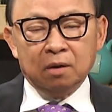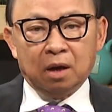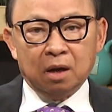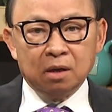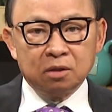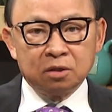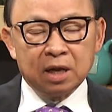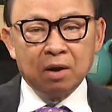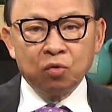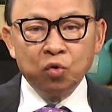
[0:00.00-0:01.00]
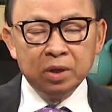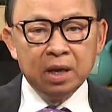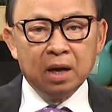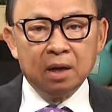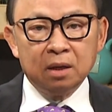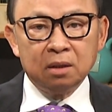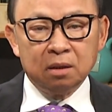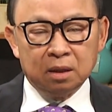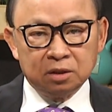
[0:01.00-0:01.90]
À, sau cuối giờ à,